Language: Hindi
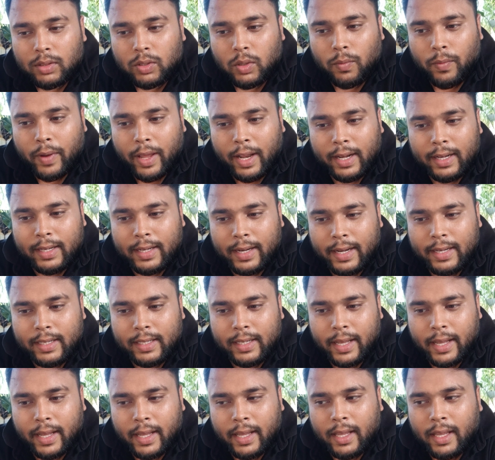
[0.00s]
तो वैलेंटाइन
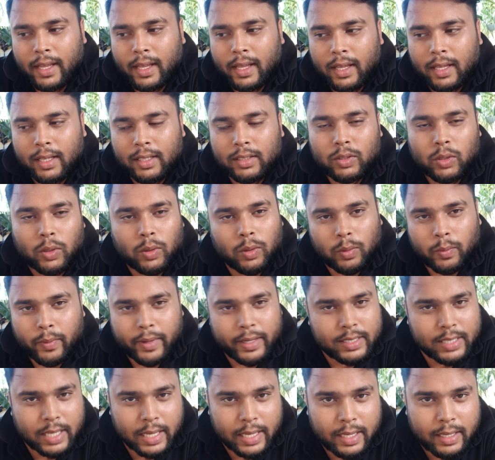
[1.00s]
डे तो
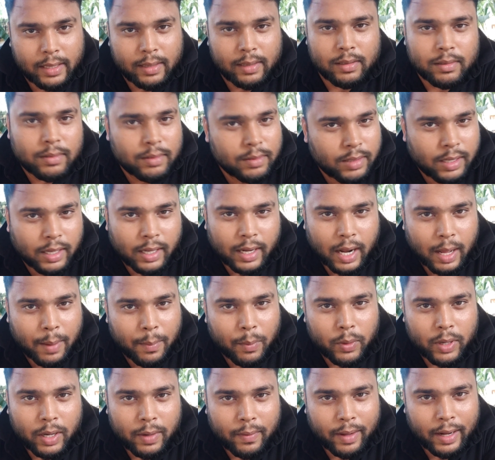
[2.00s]
वैसे ही ख़राब
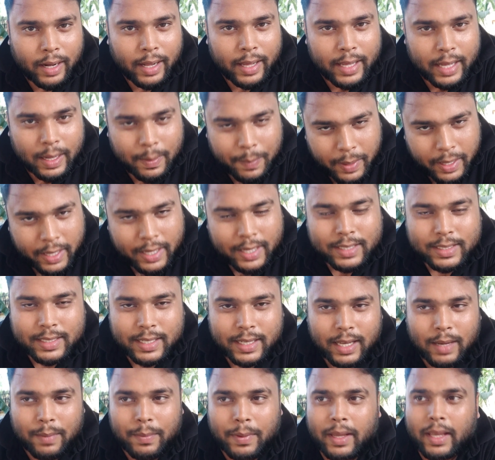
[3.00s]
होने वाला है यहाँ पे
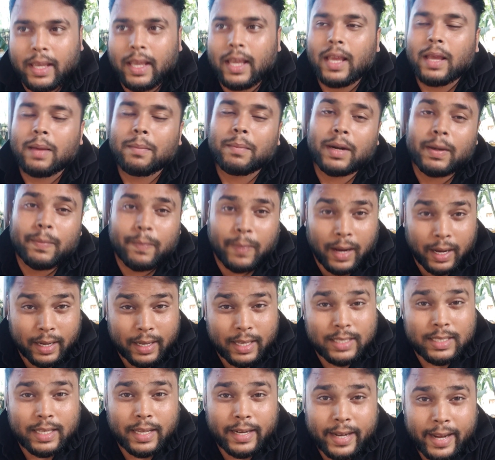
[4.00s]
किसी का भी बट
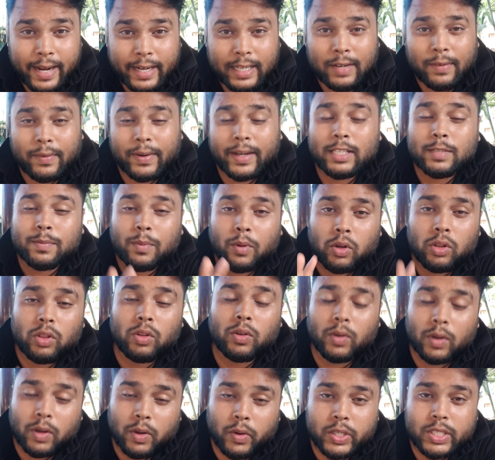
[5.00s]
बाकी सारी एक्टिविटीज़ बहुत
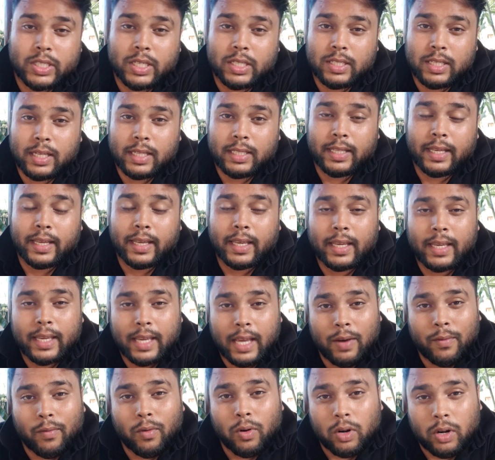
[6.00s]
लोगों के क्वेश्चन रहते हैं कि
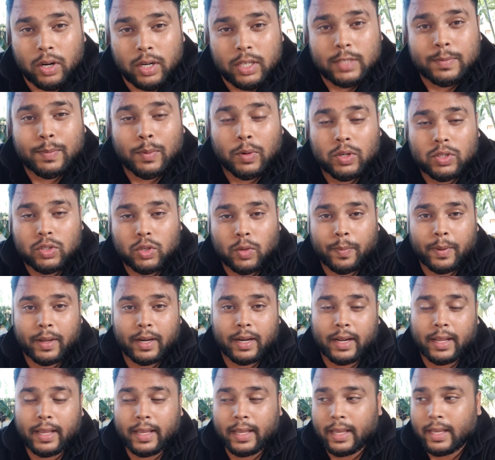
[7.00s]
क्या वाटर स्पोर्ट्स ओपन
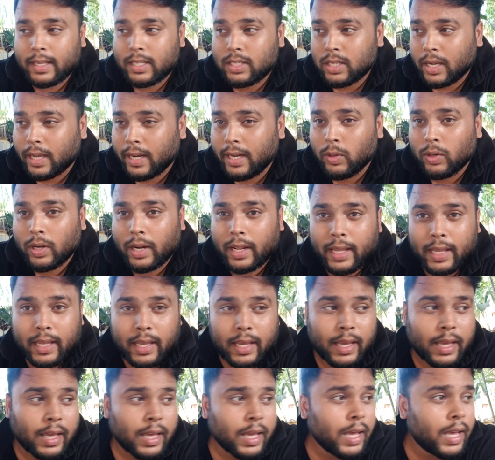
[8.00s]
रहेंगे चालू
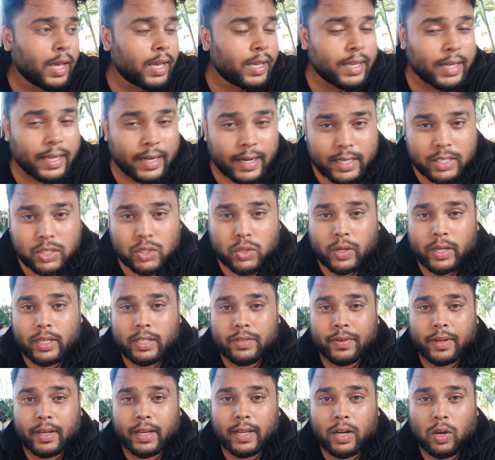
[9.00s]
रहेंगे या
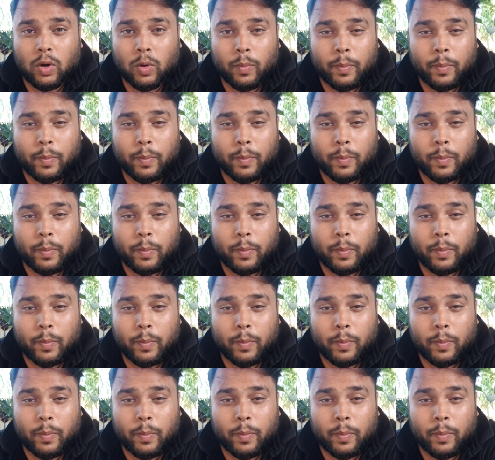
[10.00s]
रेस्टोरेंट्स वगैरह